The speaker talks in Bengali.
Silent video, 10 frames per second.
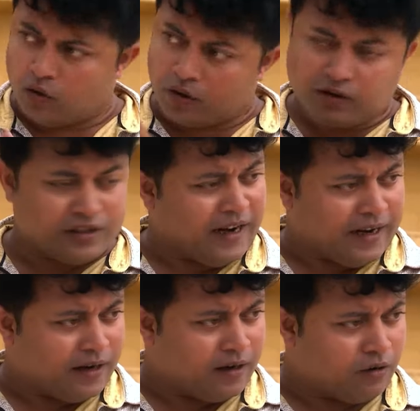ওকে তো
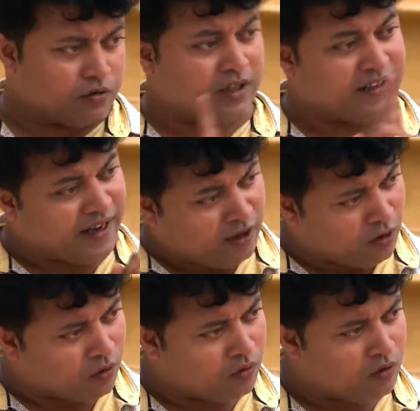জানে ও সেটা
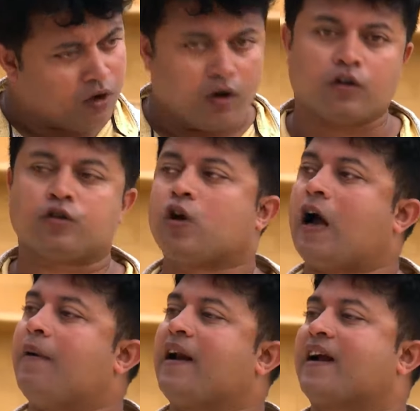দেখলো অথচ
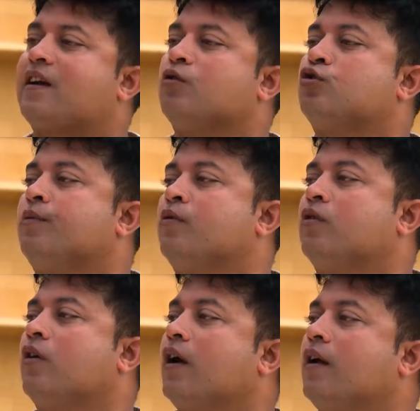আমার একটাও ছবি উঠলো না